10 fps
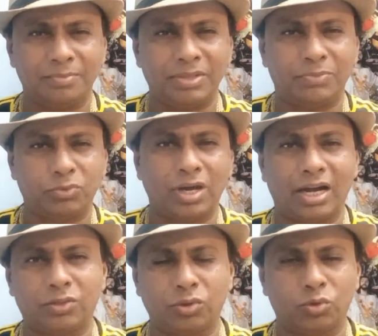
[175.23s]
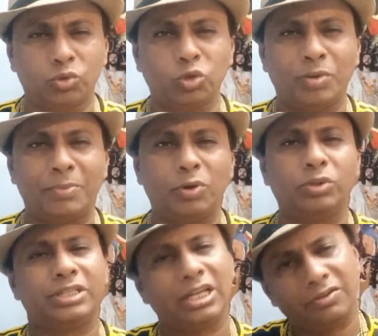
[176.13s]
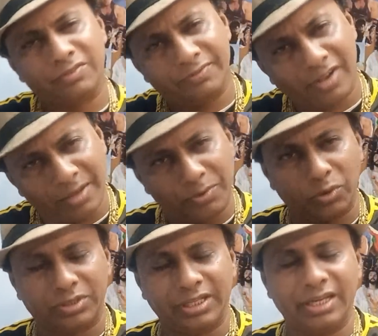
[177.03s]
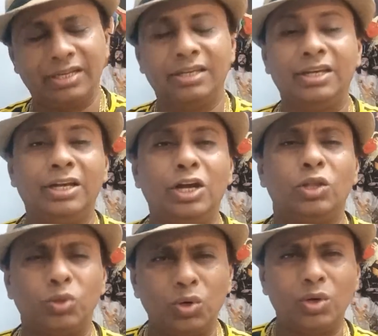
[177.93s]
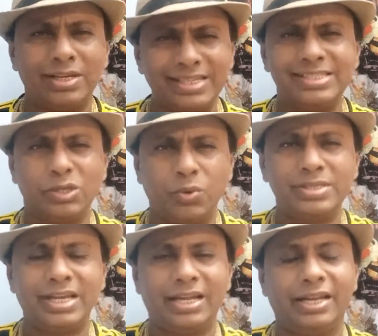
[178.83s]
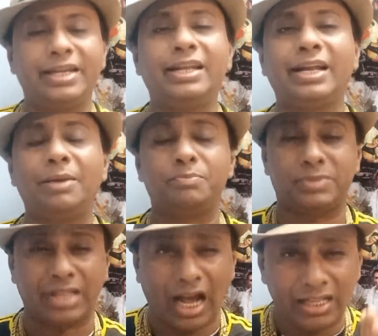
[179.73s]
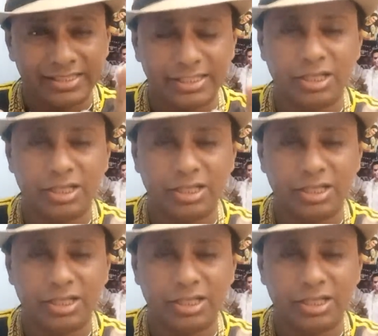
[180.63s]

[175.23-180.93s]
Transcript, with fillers: मतलब तो तू मई में होती वहाँ भी होती है तो ऐसे सीक्वेंस है लेकिन अगर आप ध्यान से